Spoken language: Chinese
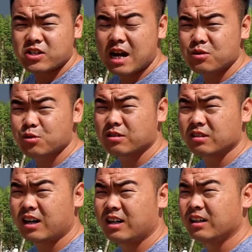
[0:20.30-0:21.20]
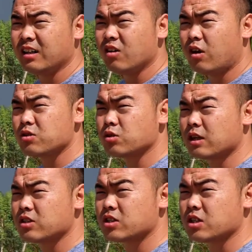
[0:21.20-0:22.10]
下雨的呢。我走
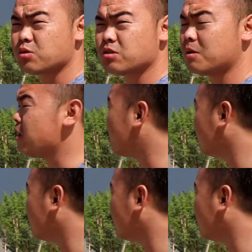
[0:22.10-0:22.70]
到这个景区这边，